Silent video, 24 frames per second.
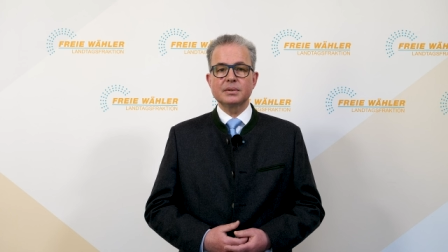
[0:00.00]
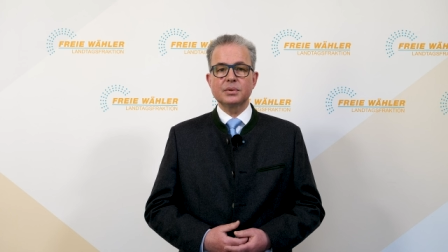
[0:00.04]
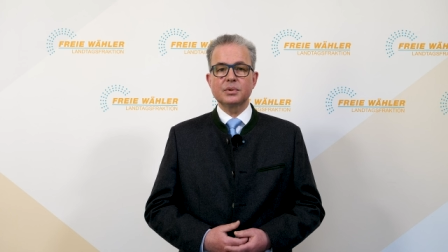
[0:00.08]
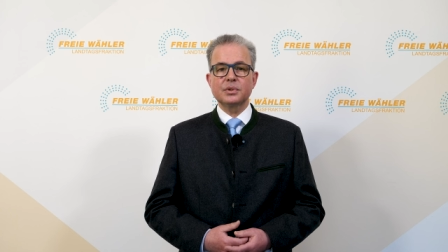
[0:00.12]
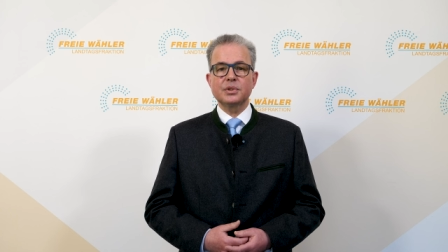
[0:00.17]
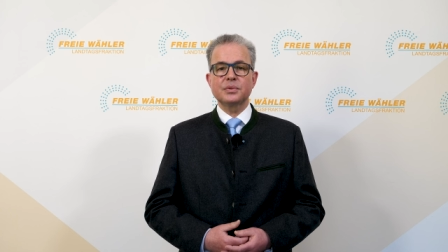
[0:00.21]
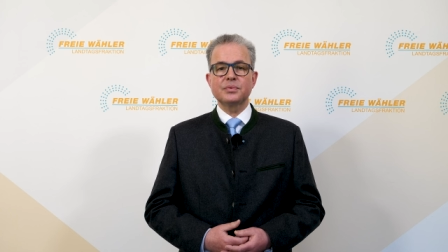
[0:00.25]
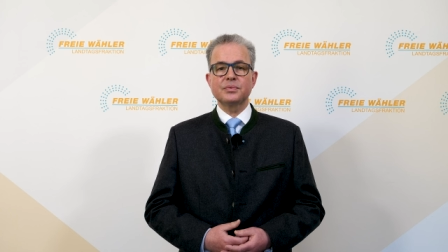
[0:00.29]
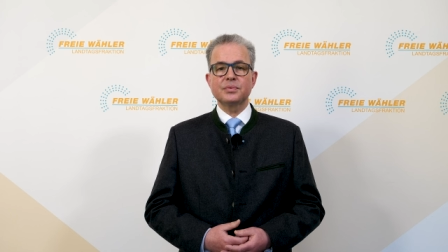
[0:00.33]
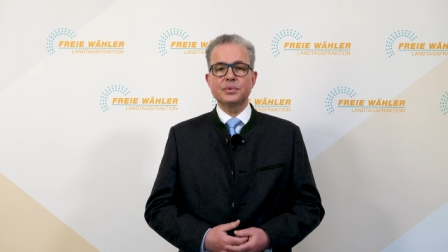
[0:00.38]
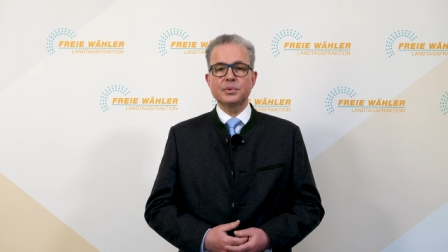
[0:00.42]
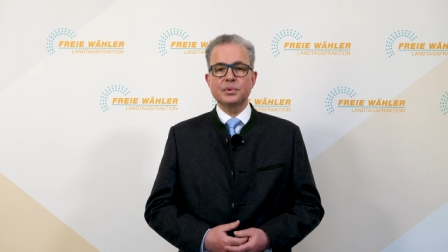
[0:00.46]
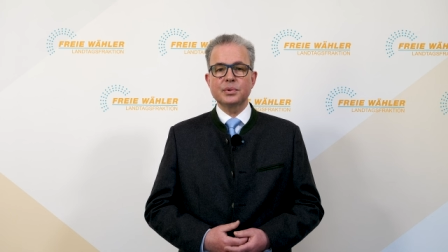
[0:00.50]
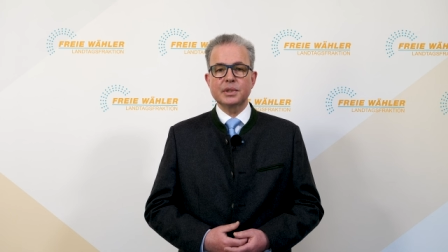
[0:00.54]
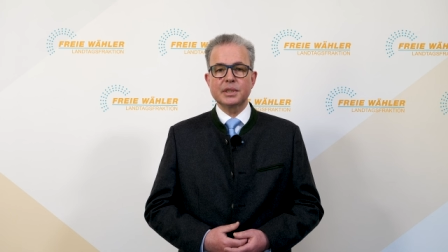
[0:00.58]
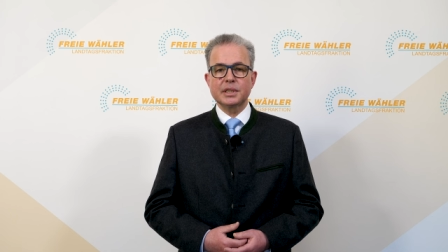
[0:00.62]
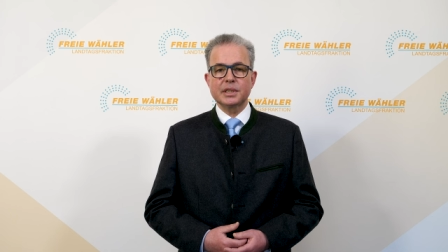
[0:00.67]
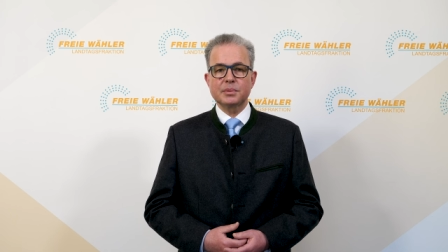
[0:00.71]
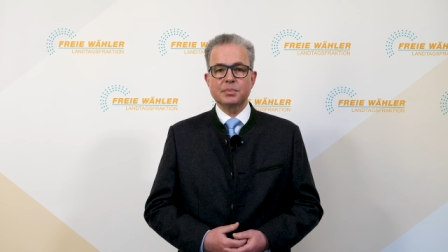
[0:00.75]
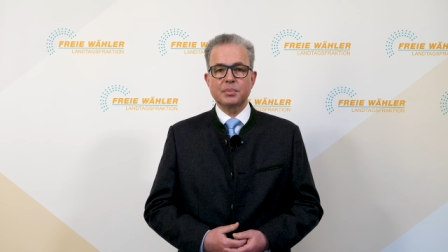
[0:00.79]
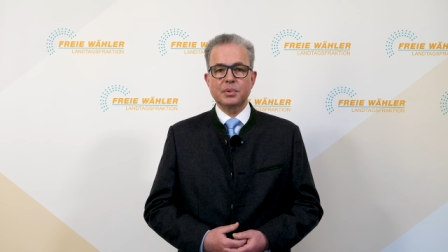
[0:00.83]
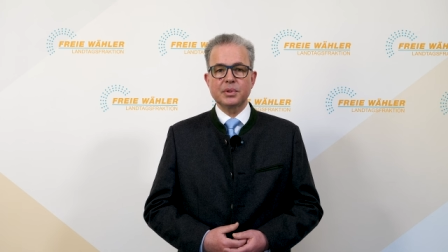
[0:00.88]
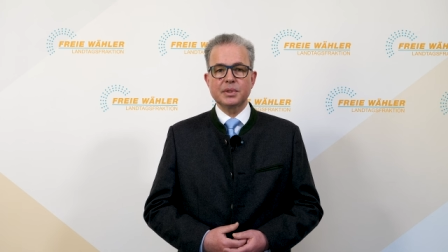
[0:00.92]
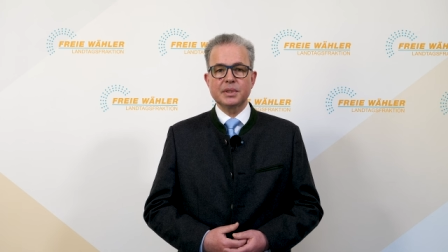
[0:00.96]
deutschen
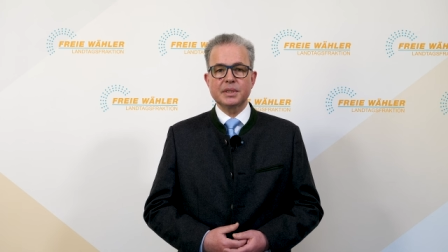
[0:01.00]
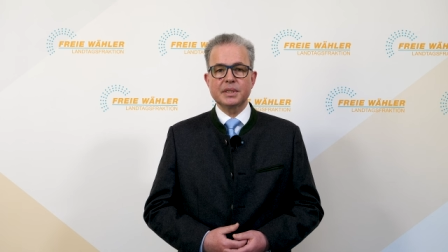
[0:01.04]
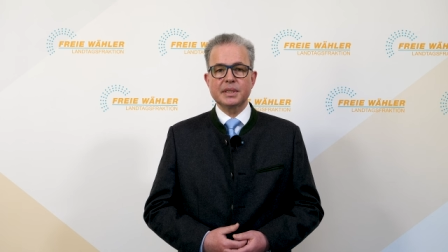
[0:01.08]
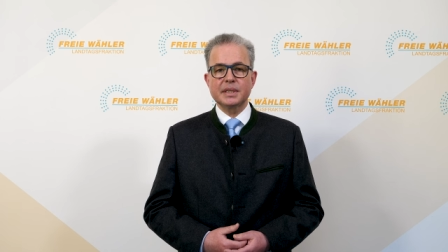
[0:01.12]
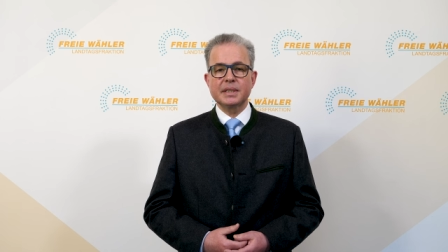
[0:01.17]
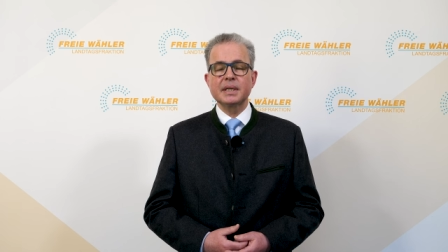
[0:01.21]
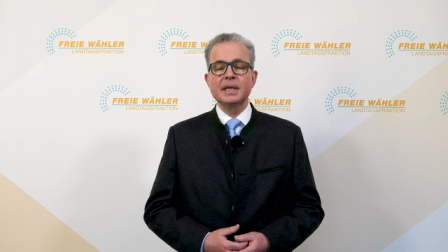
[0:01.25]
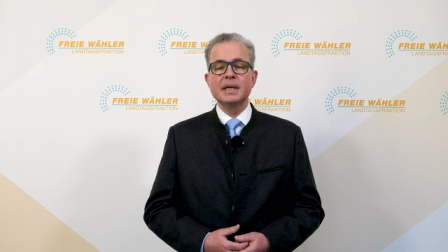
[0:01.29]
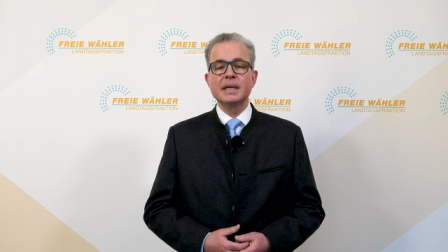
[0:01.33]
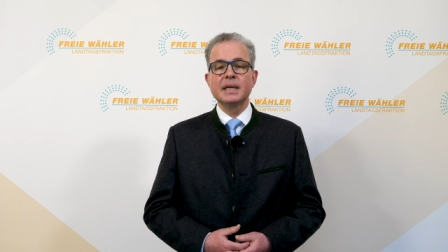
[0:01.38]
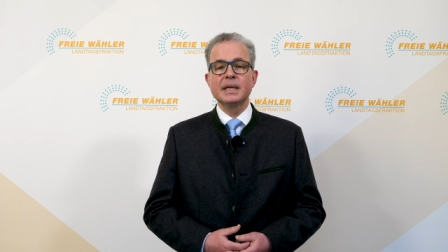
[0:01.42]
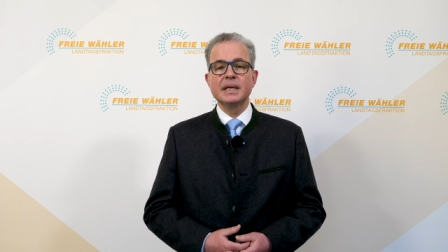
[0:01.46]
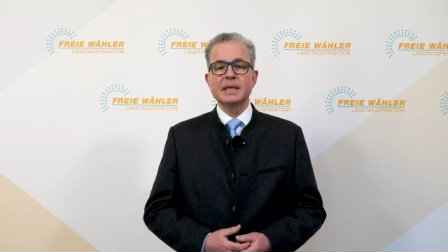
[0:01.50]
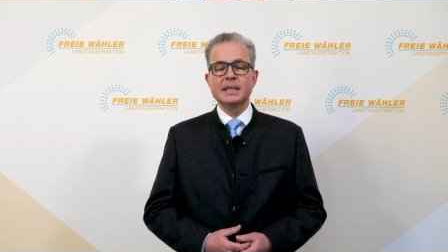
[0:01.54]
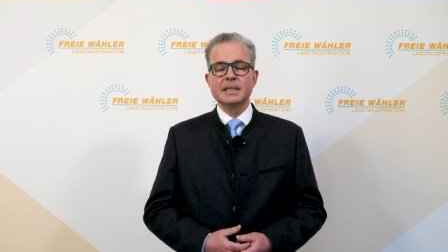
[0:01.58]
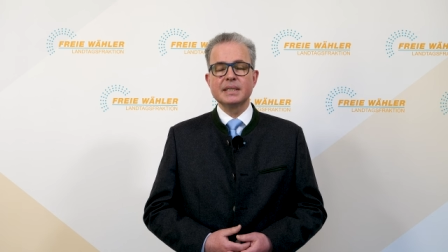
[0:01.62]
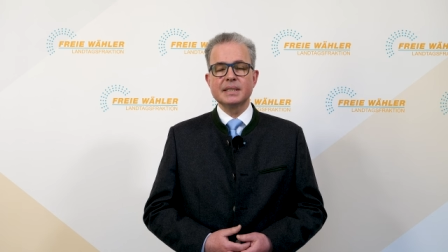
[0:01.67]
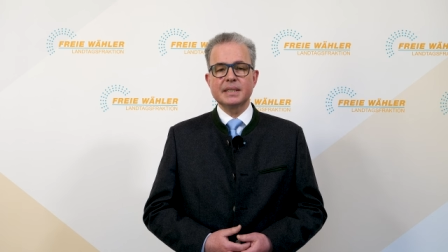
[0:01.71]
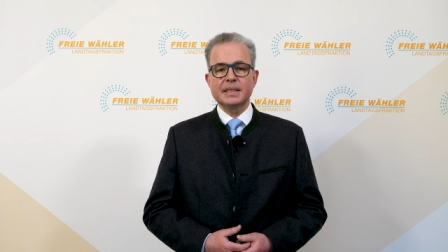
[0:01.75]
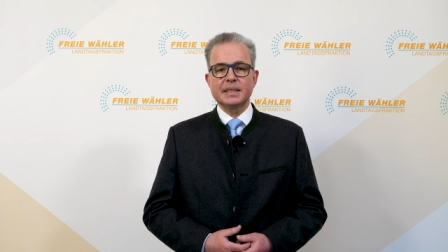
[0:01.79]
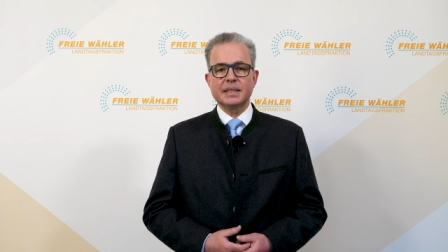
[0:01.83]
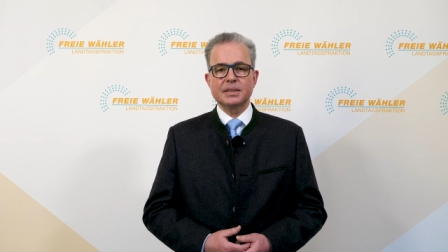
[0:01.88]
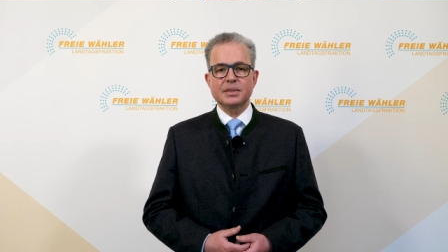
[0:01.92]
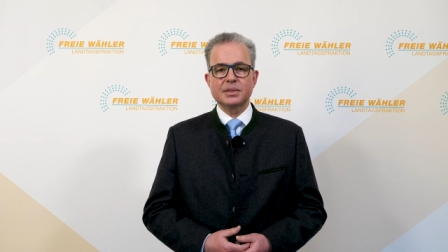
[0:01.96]
Flüchtlingspolitik
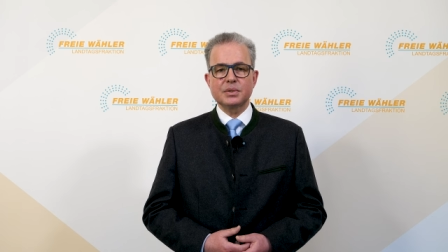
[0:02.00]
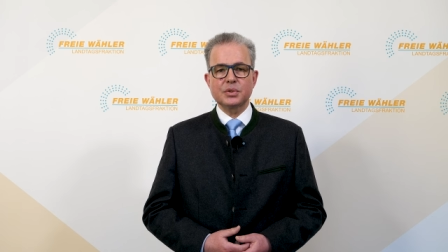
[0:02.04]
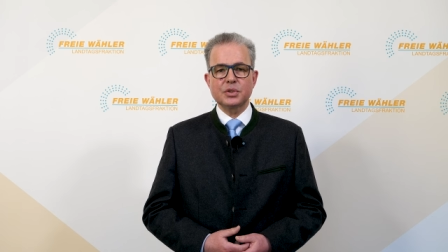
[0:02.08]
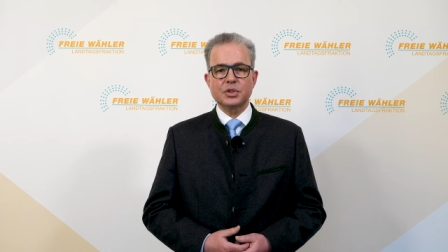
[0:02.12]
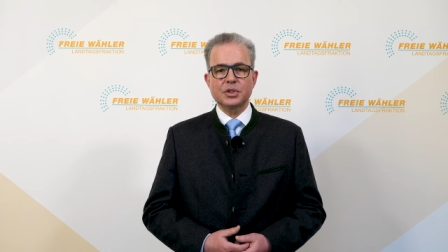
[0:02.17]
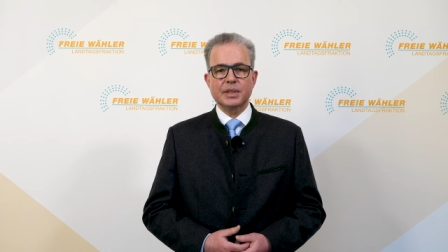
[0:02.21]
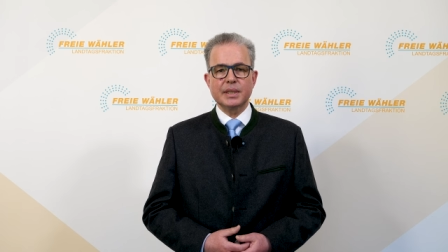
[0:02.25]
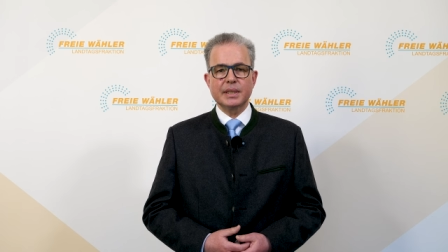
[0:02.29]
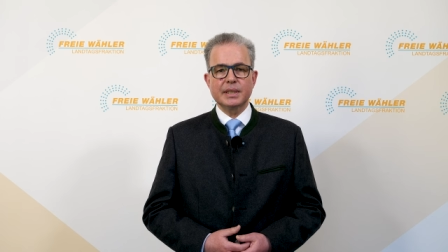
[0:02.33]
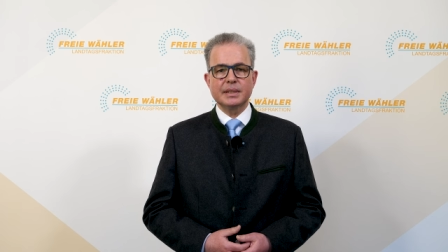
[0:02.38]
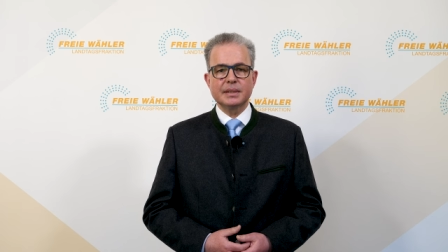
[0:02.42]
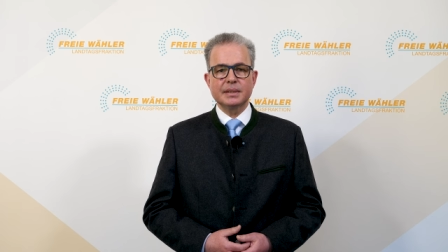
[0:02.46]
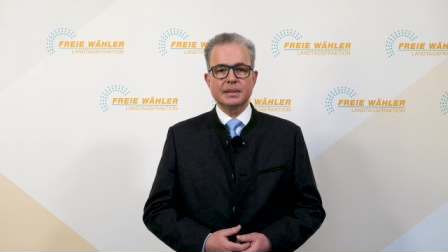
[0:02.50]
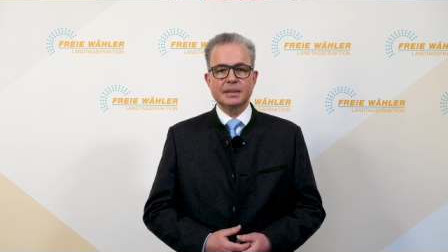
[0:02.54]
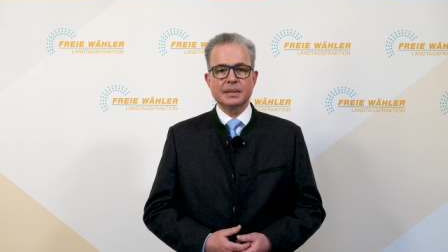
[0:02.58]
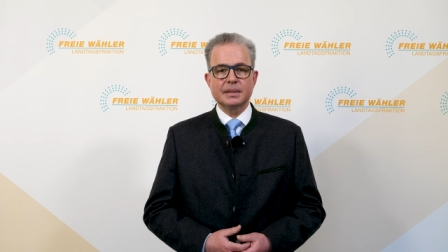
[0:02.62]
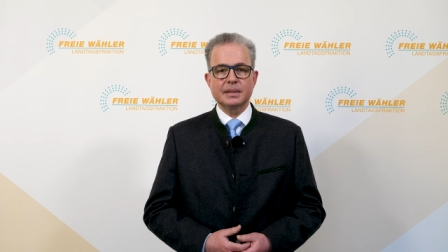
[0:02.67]
sicherzustellen.